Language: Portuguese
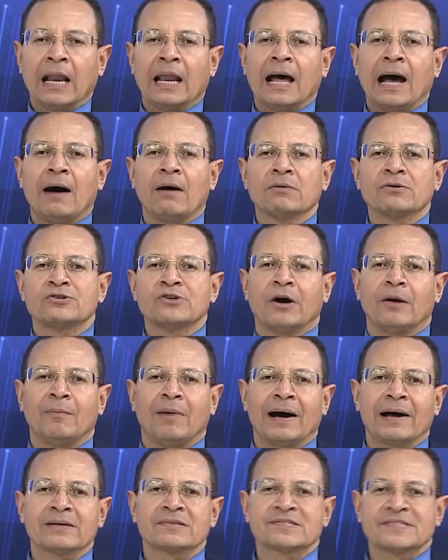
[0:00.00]
Cláudio
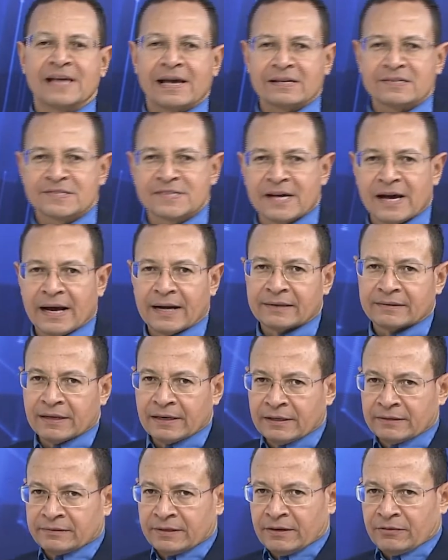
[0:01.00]
Omar César.
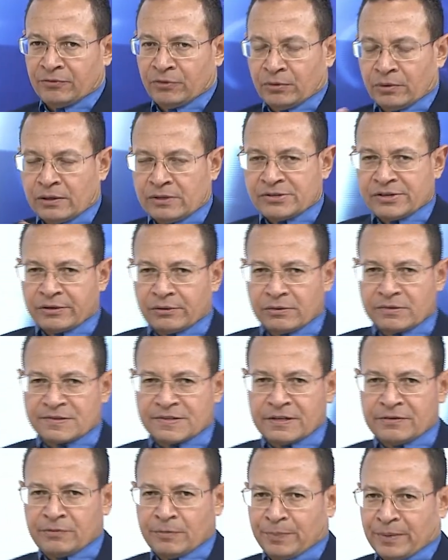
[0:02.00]
Ele teve hoje,
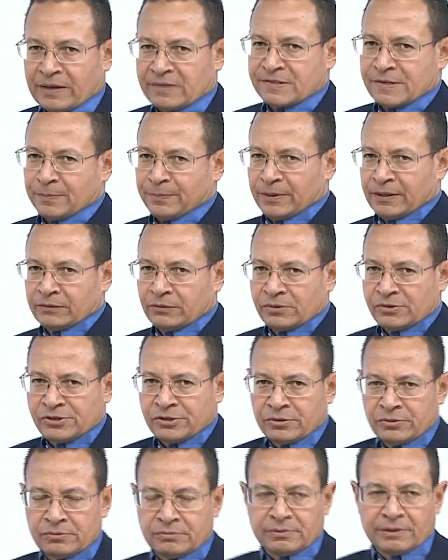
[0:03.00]
inclusive, participando
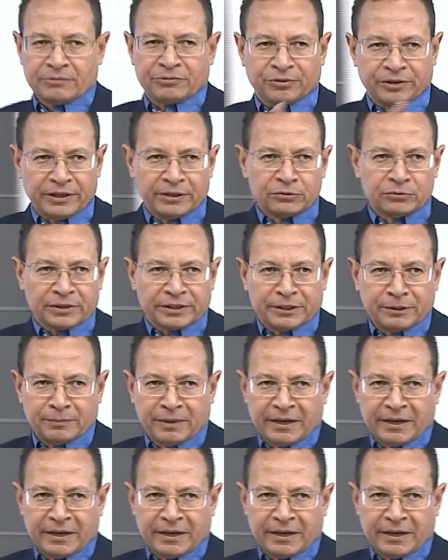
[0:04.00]
de um evento